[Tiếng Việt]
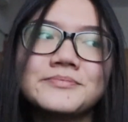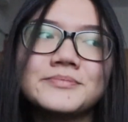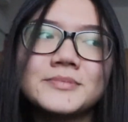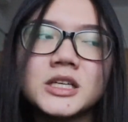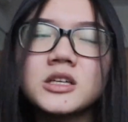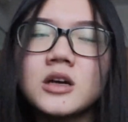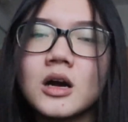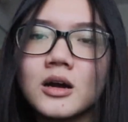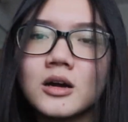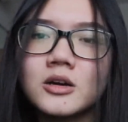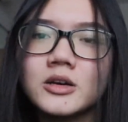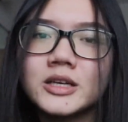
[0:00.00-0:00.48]

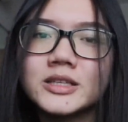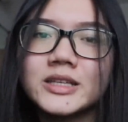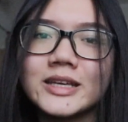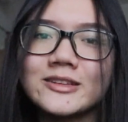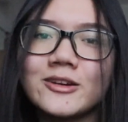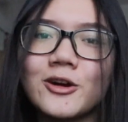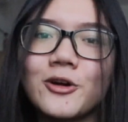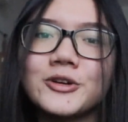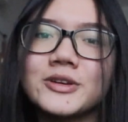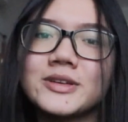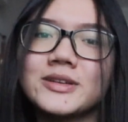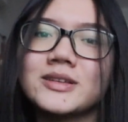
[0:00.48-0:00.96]
nó gật thôi
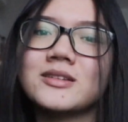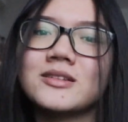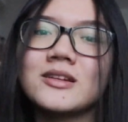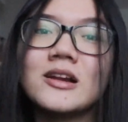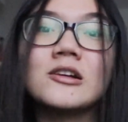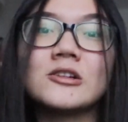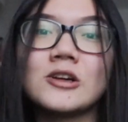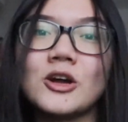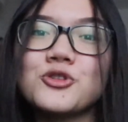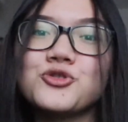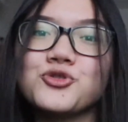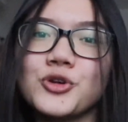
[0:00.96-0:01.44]
thì thôi
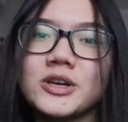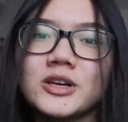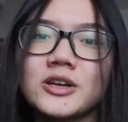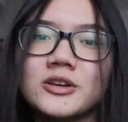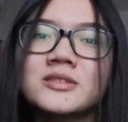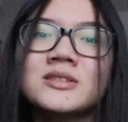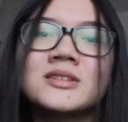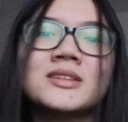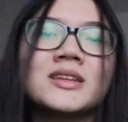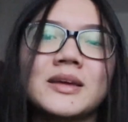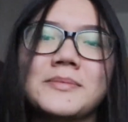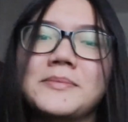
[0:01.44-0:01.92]
đừng nói chuyện
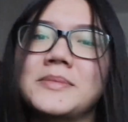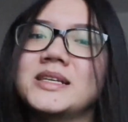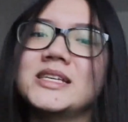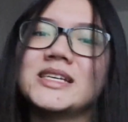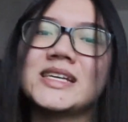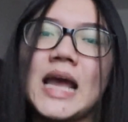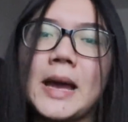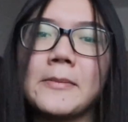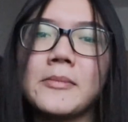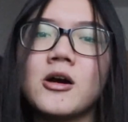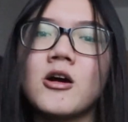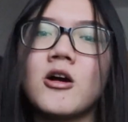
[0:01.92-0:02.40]
nữa thì mình
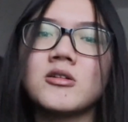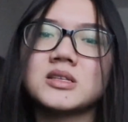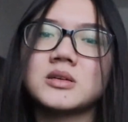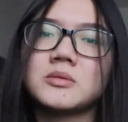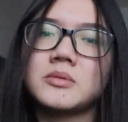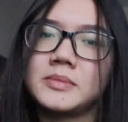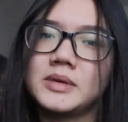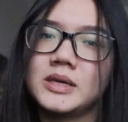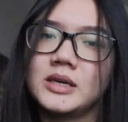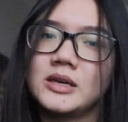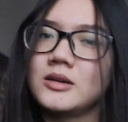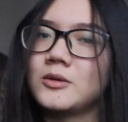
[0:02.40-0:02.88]
chỉ cảm ơn
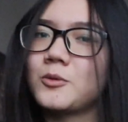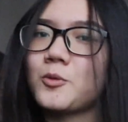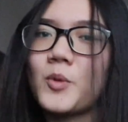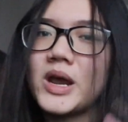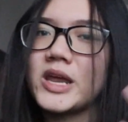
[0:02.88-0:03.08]
xong mình